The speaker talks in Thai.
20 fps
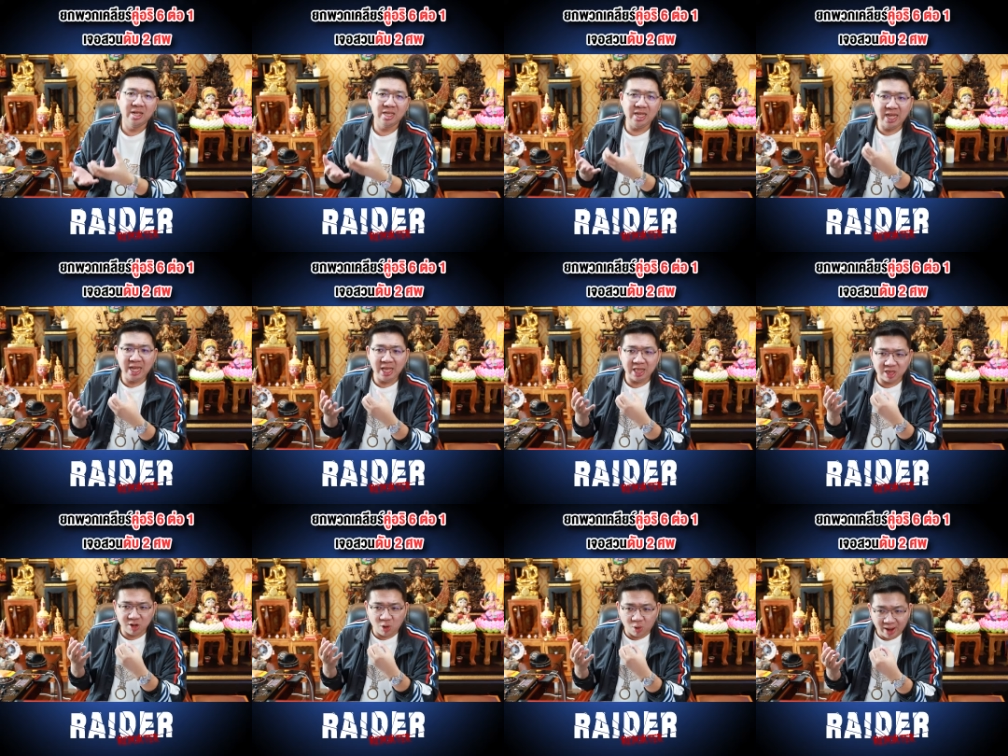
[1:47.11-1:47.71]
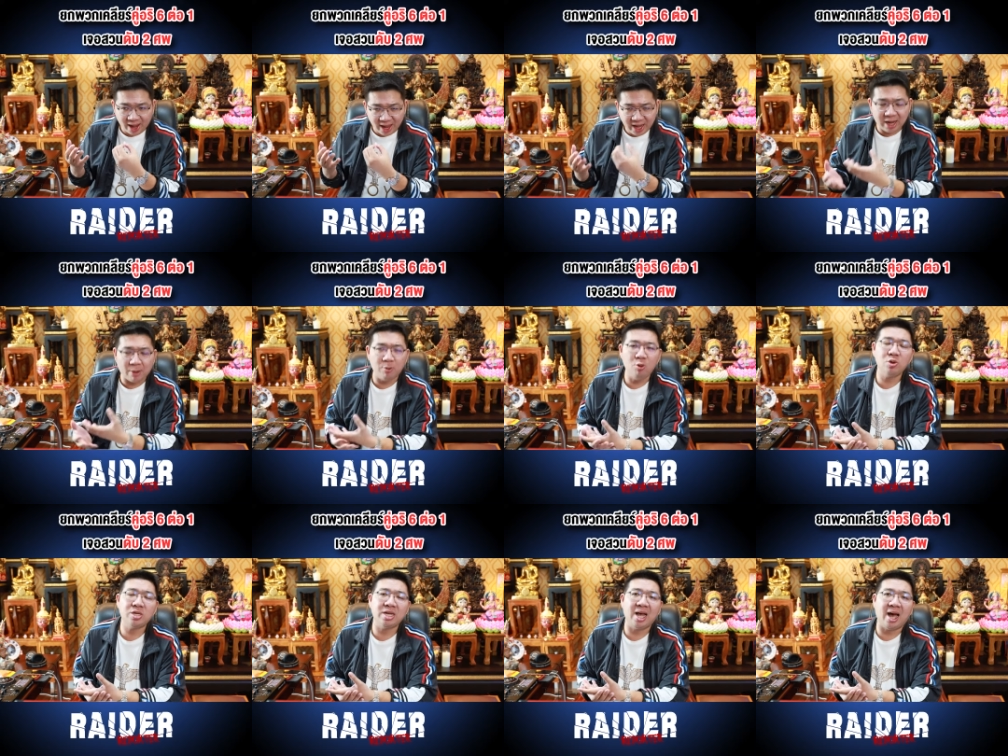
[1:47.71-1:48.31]
ที่ส่งให้กับ
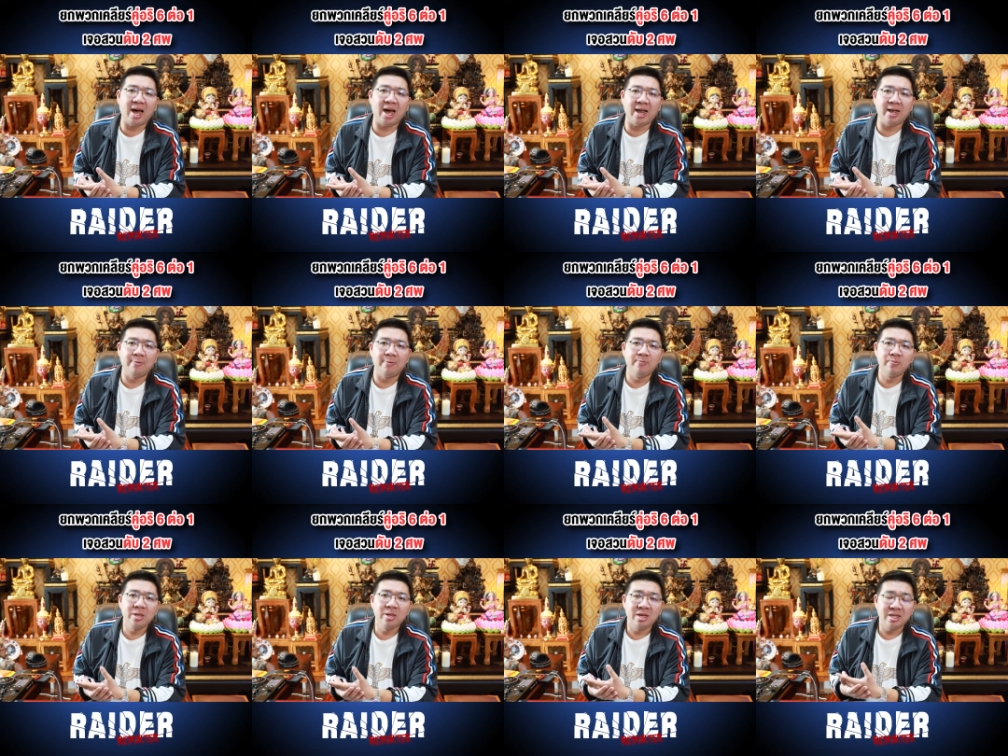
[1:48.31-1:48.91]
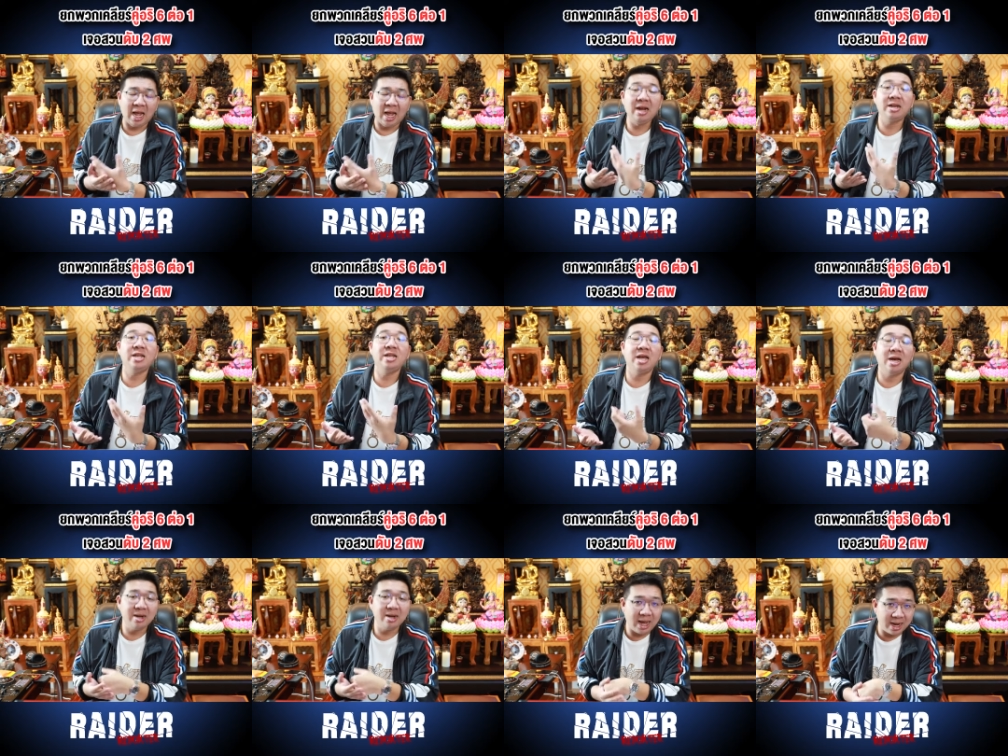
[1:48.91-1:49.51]
ลูกชายทั้งนี้
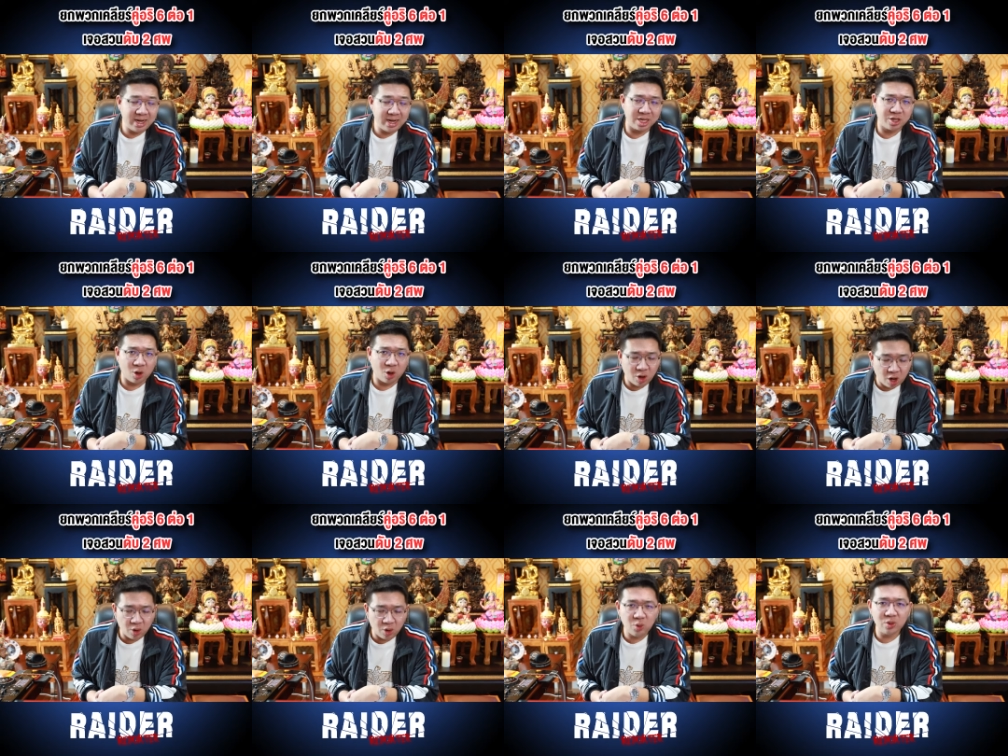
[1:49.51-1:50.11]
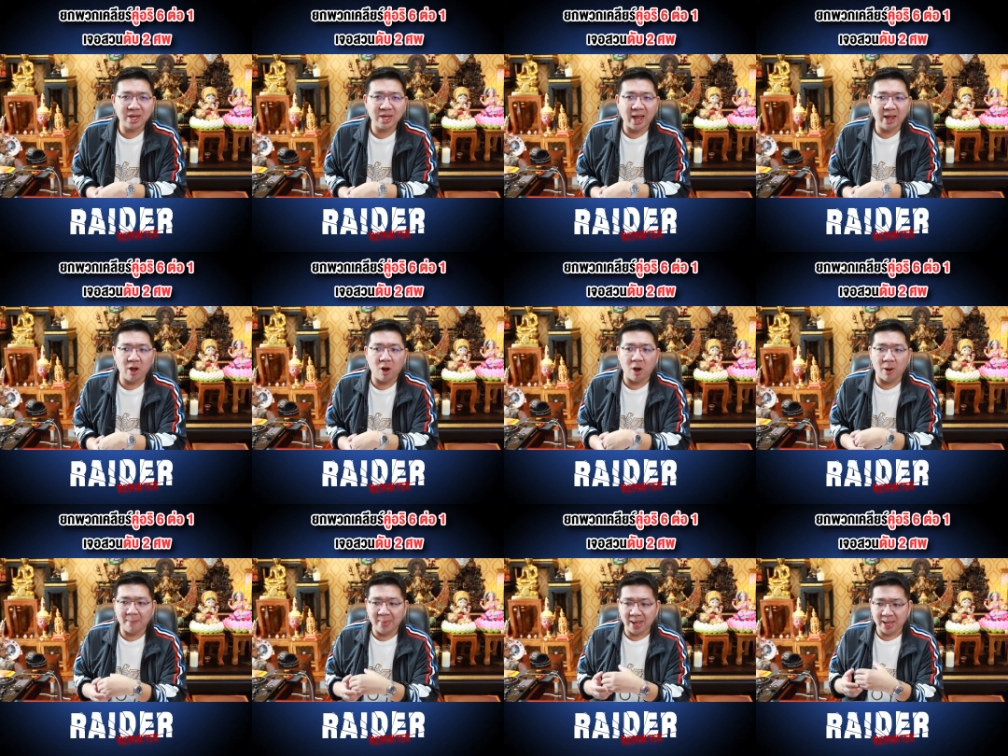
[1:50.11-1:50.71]
ทั้งนั้นเนี่ยต้องรอลูกชาย
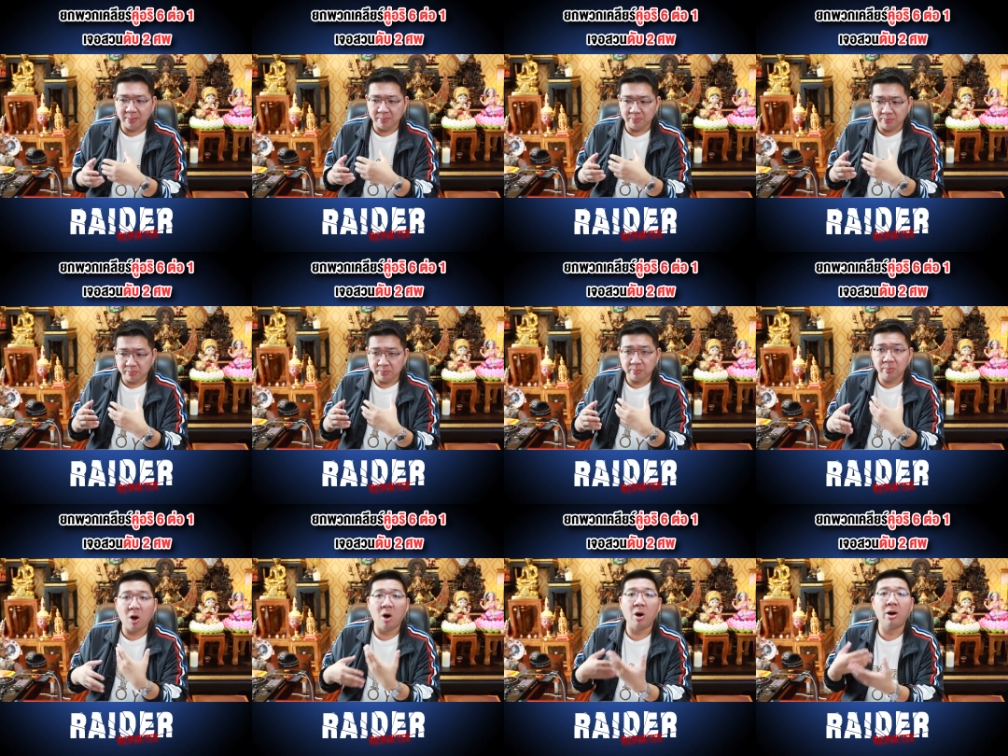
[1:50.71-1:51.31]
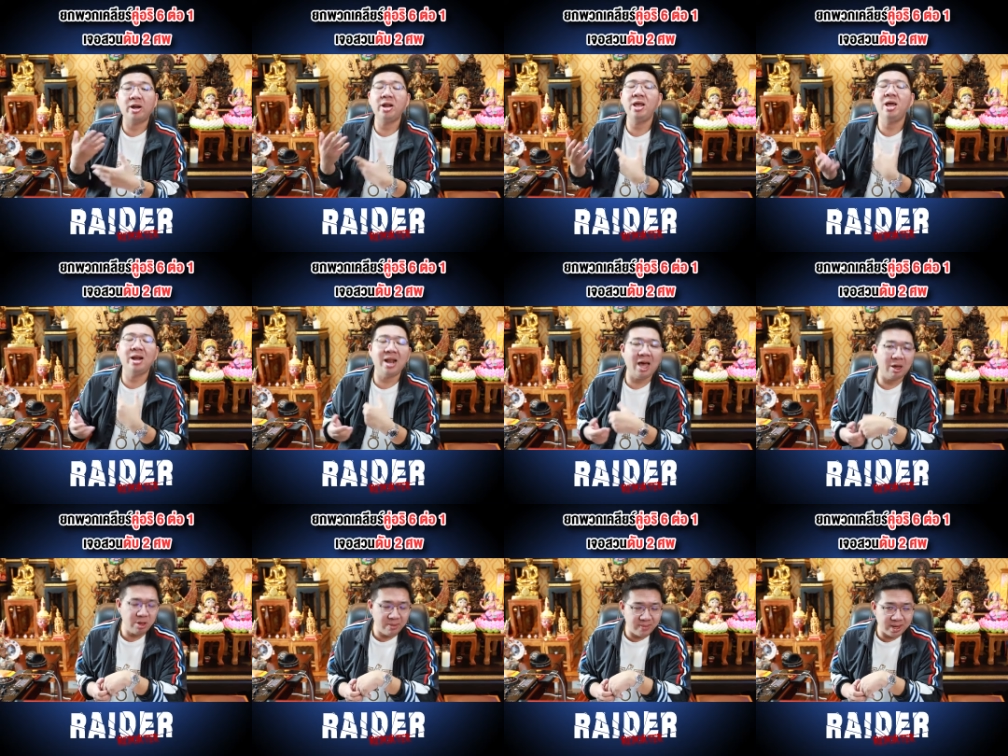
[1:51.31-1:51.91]
ออกมาบอกเรื่อง
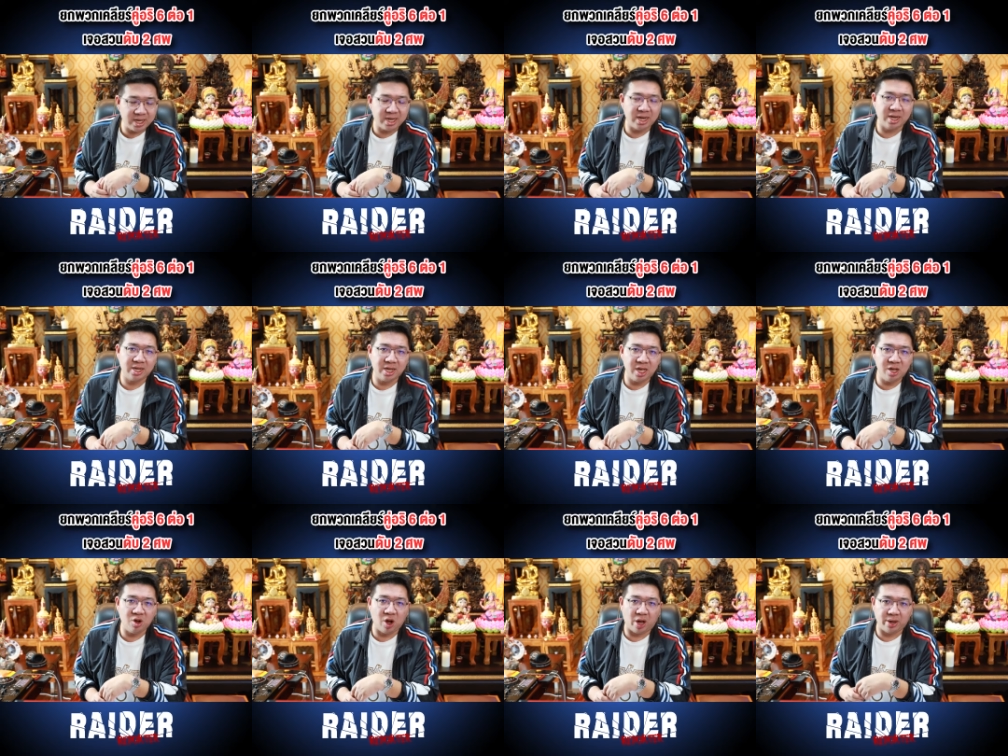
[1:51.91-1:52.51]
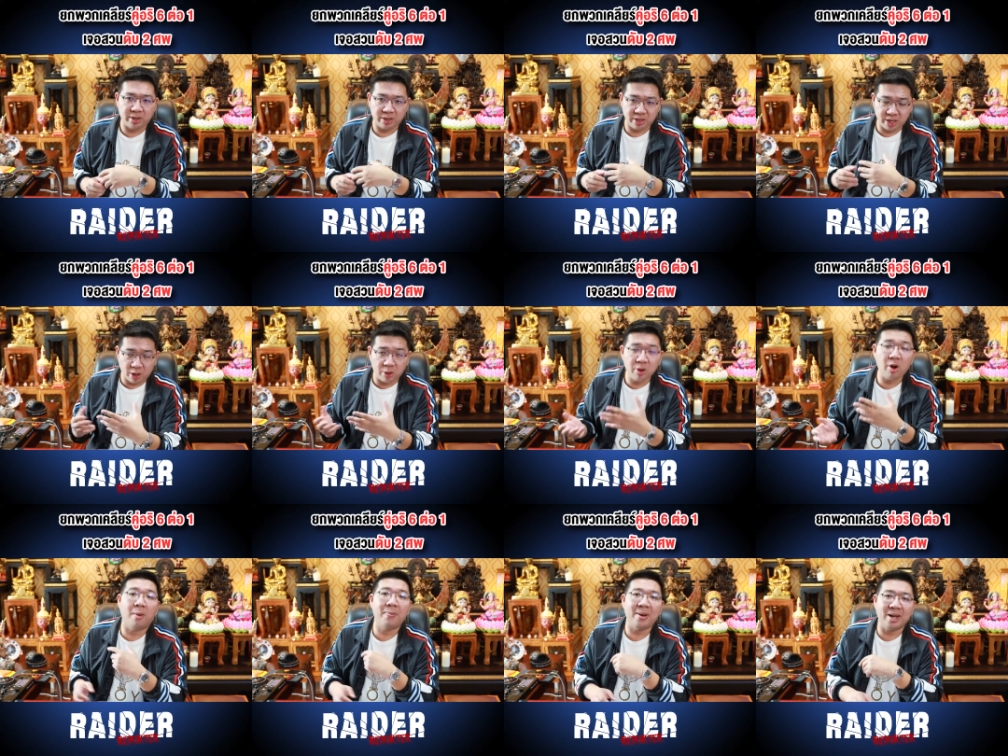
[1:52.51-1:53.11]
ราวที่มันเกิดขึ้นก่อน เดี๋ยว
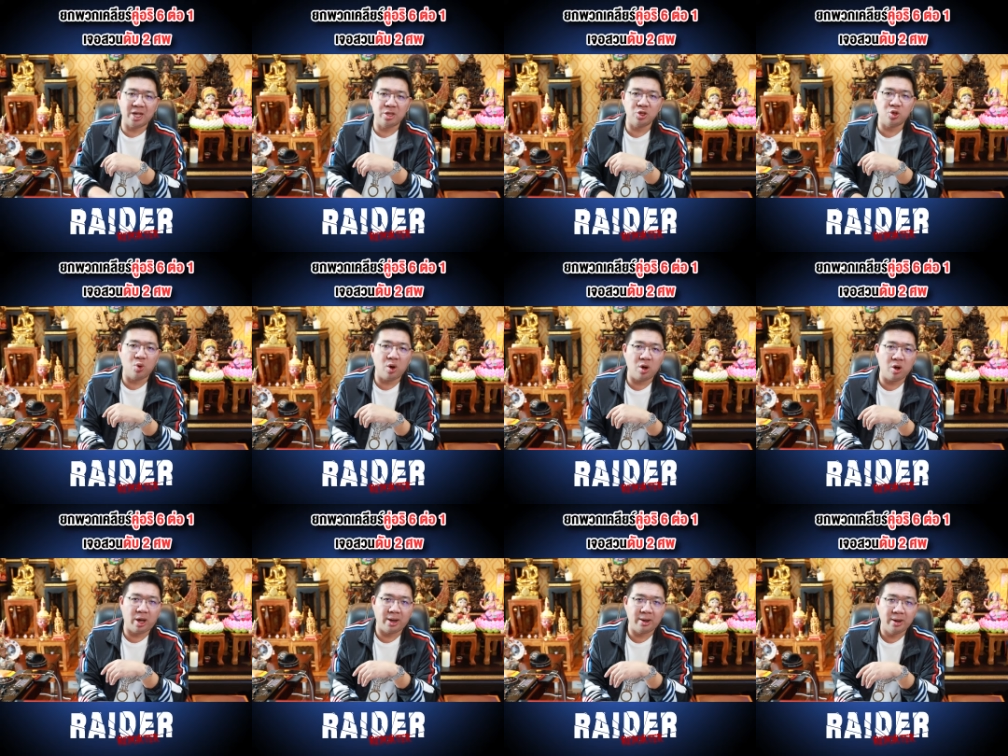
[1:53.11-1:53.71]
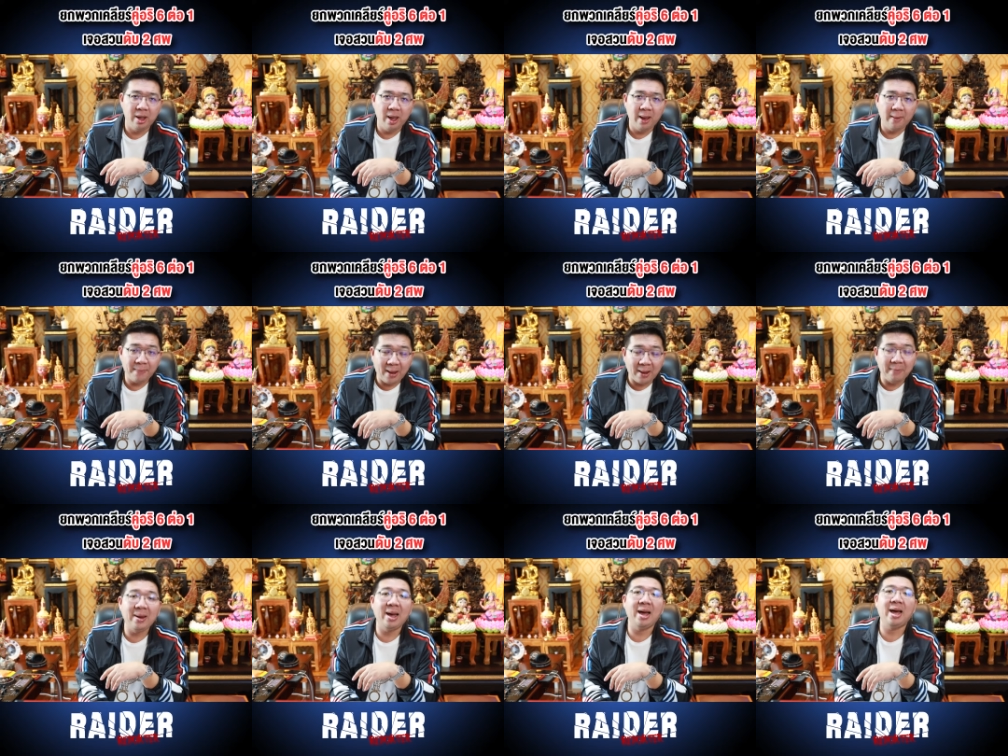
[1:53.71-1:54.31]
รอประกันตัวก่อน
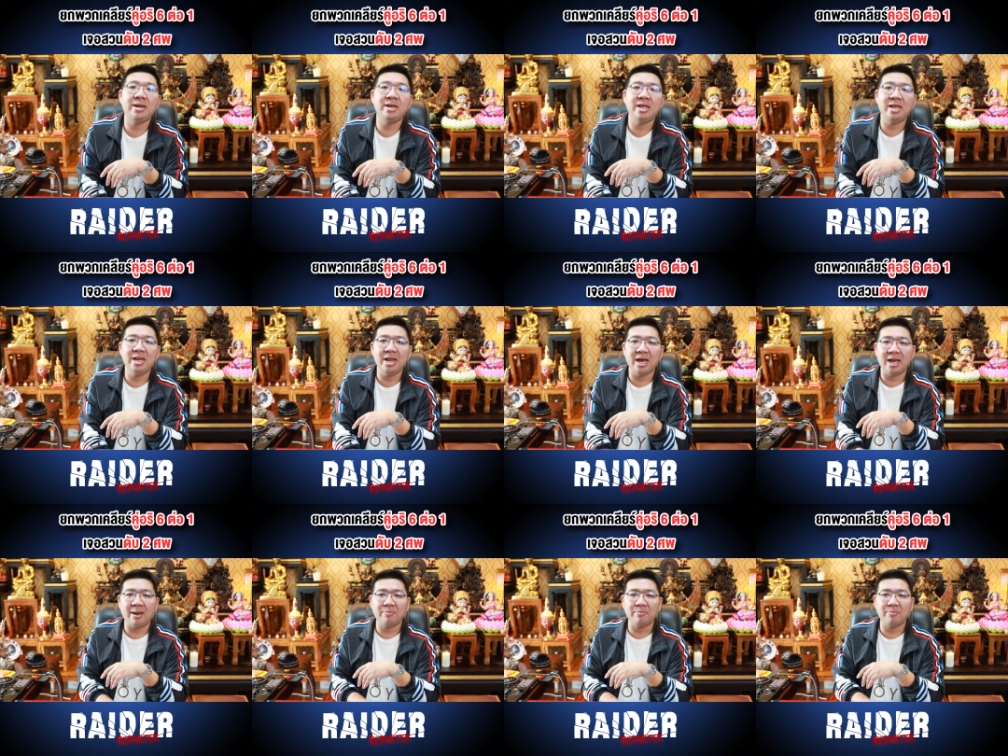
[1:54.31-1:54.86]
ประมาณนี้นะค